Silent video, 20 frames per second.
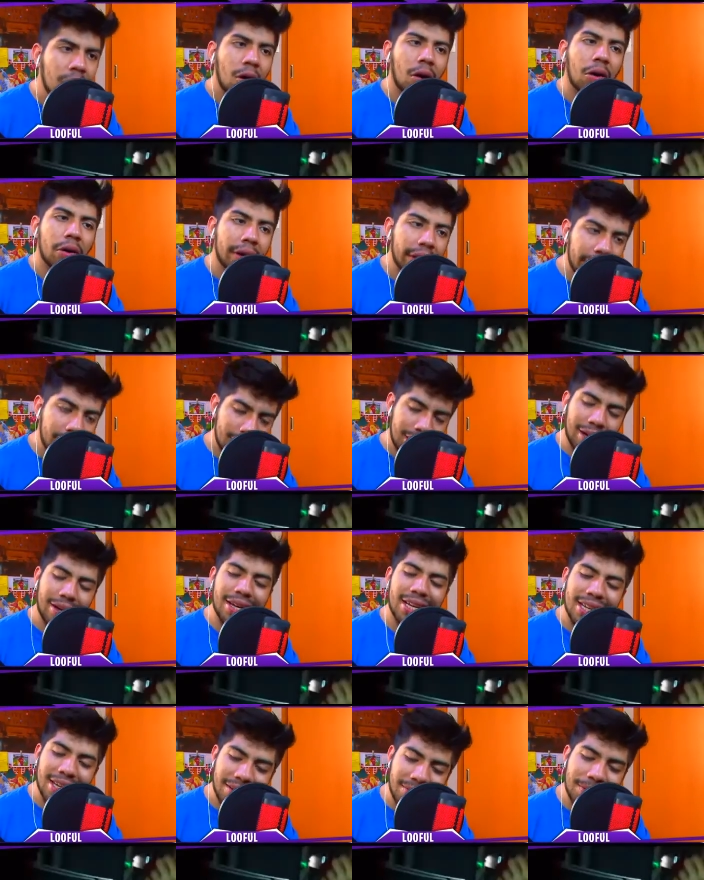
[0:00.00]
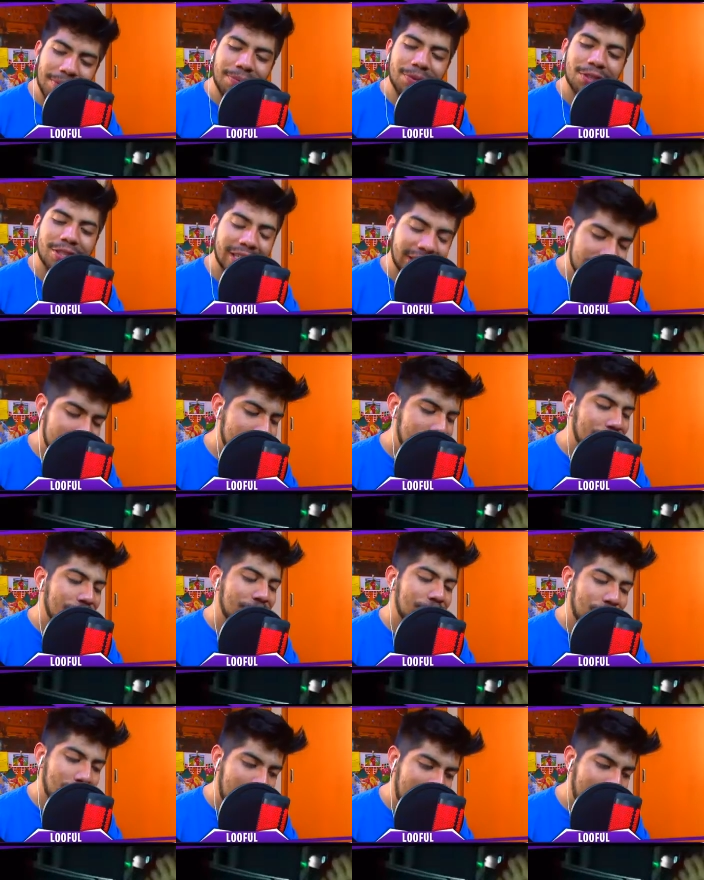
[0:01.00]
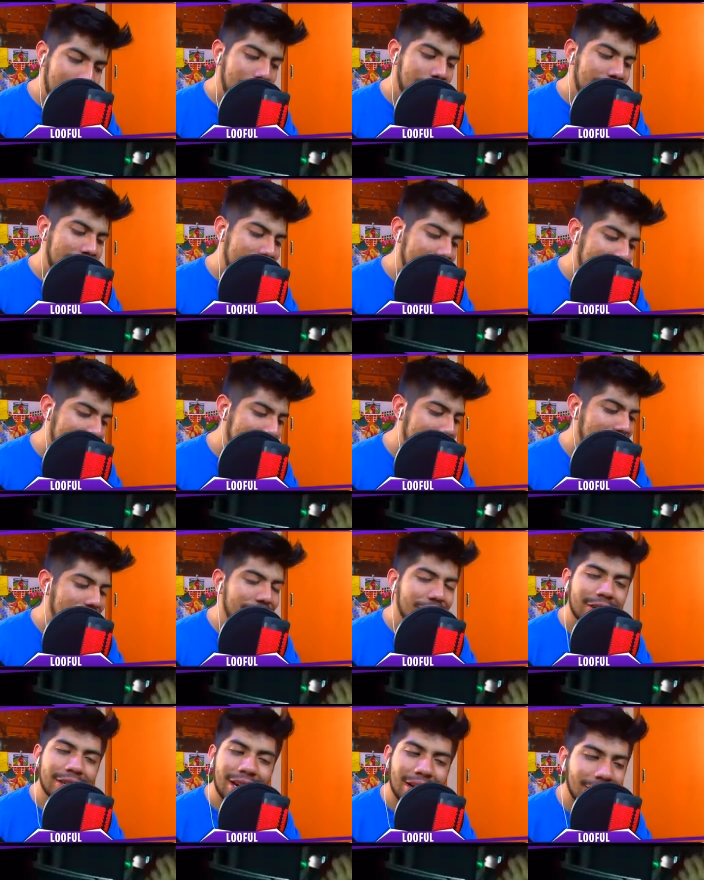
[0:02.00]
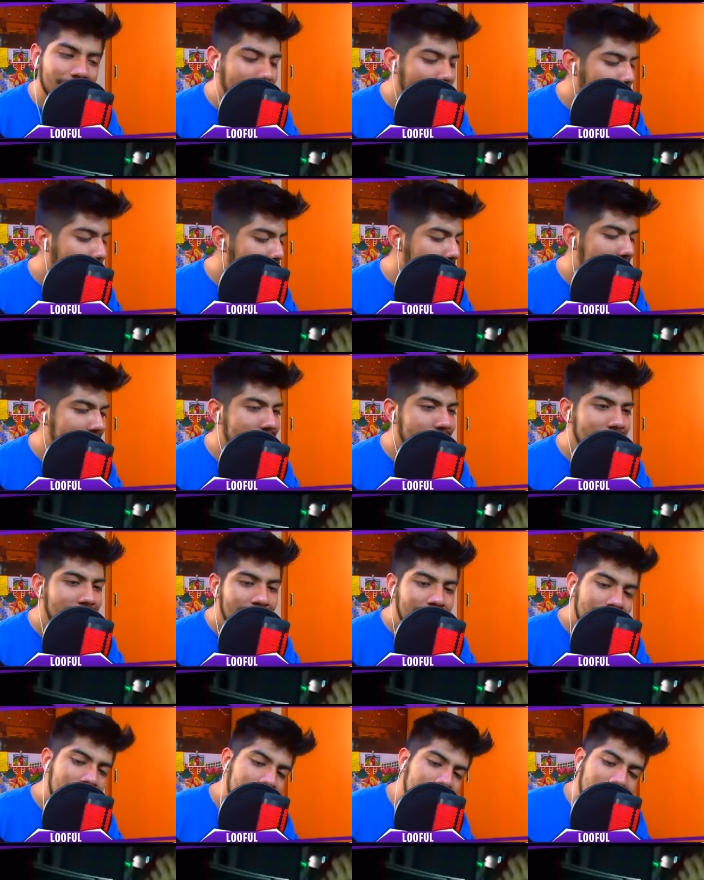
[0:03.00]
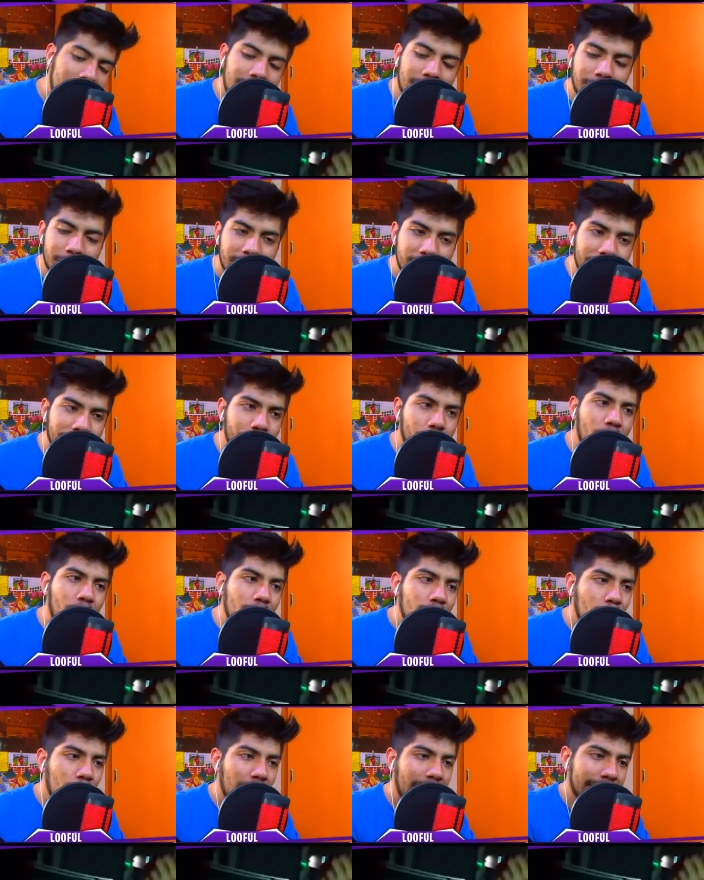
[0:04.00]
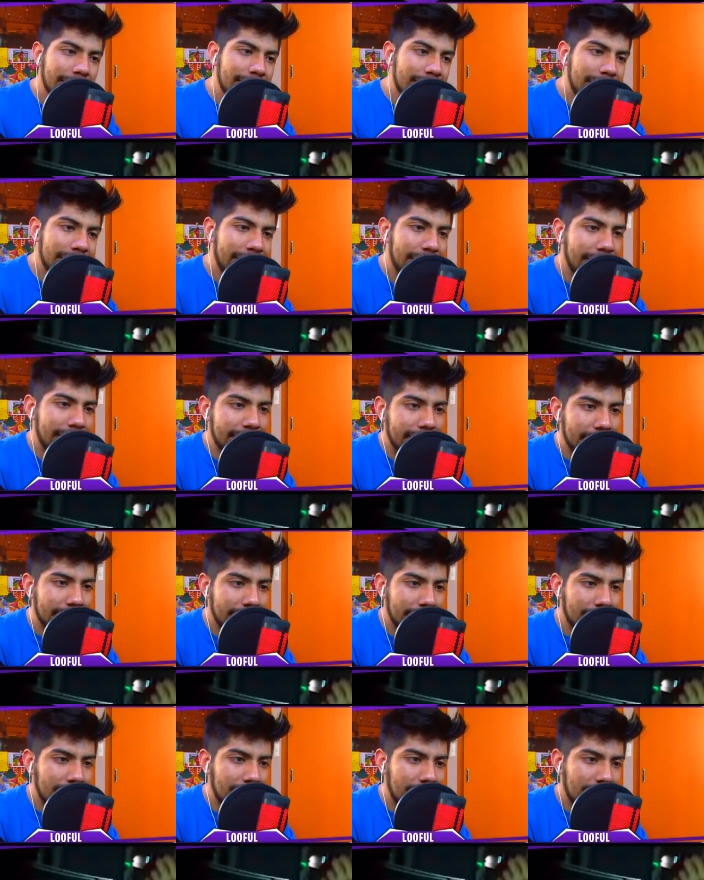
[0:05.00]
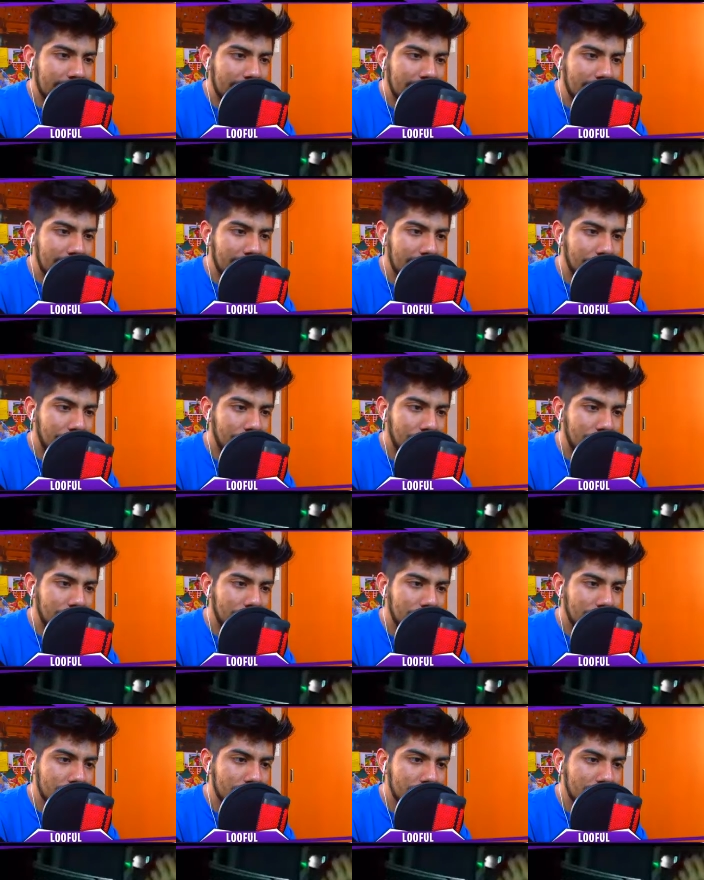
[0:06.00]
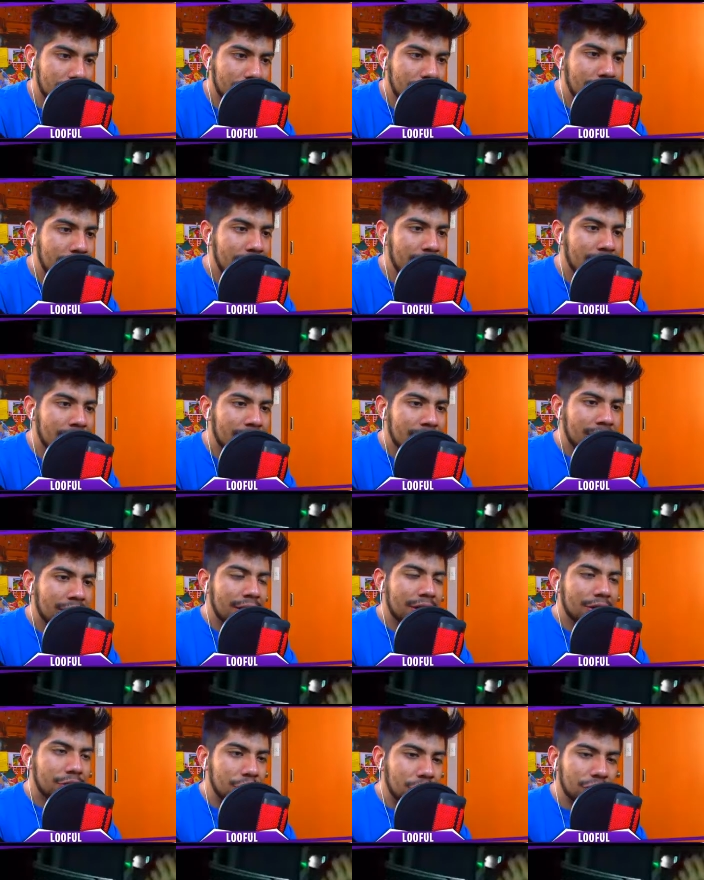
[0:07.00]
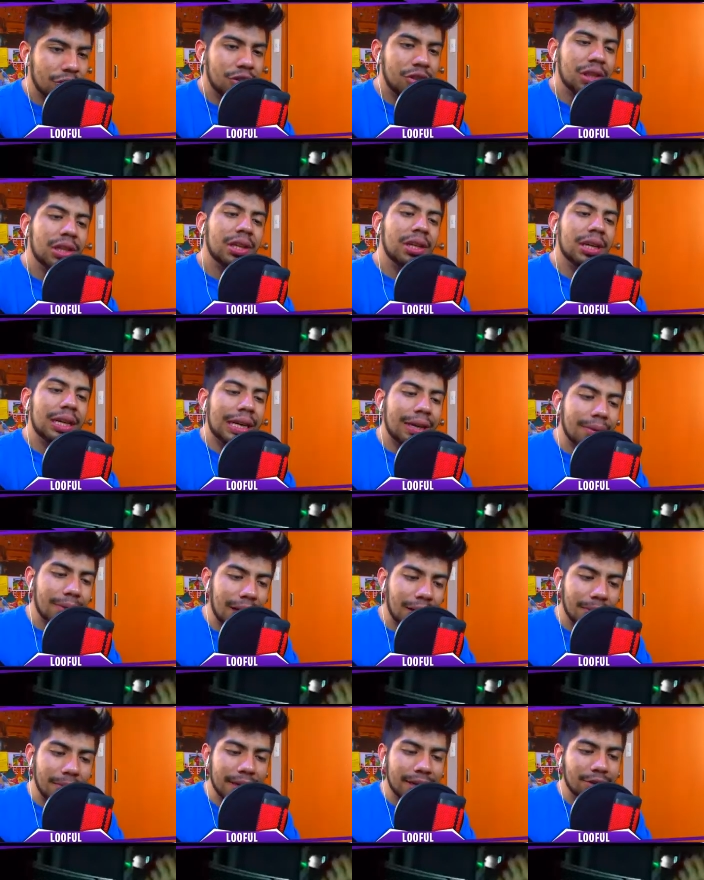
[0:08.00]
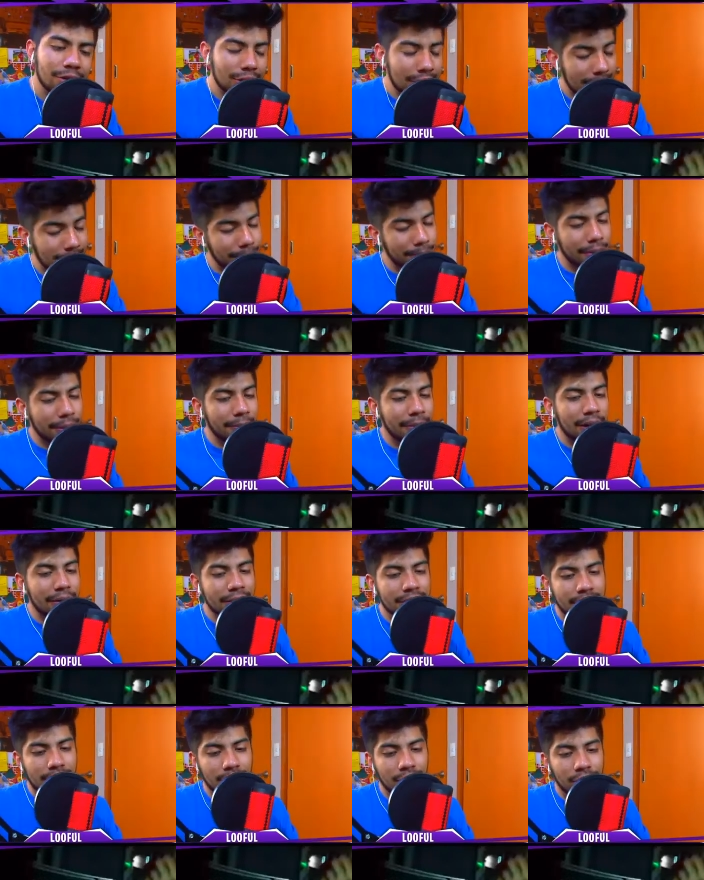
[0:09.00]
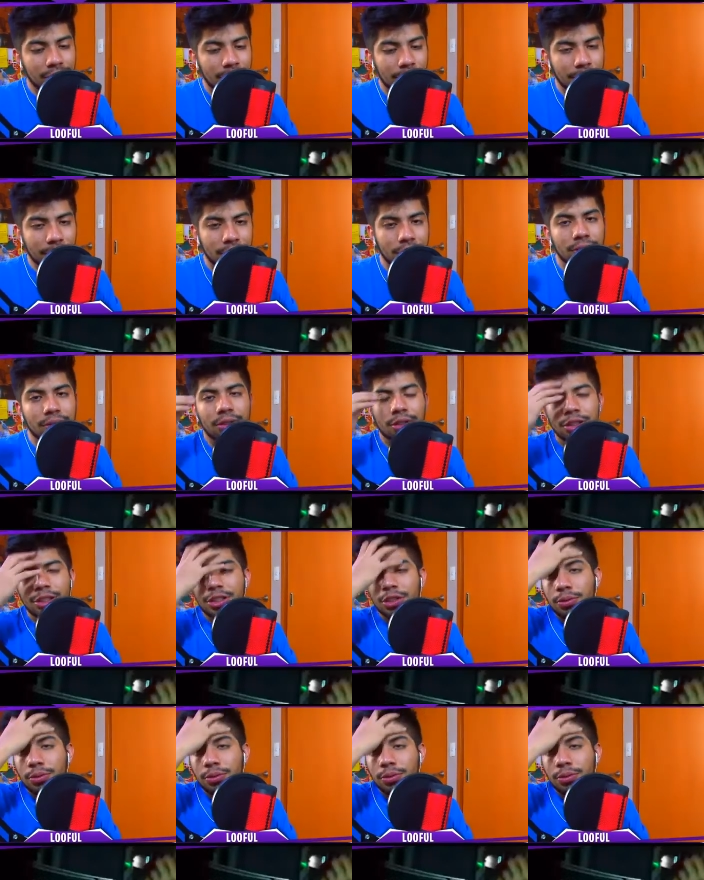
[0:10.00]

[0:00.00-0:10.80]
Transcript: Ok, ahí ya vimos que es trap verdadero, ya no es eh, Mr. Worldwide en, en la producción. John C. y Babi no es la primera vez que los vemos juntos.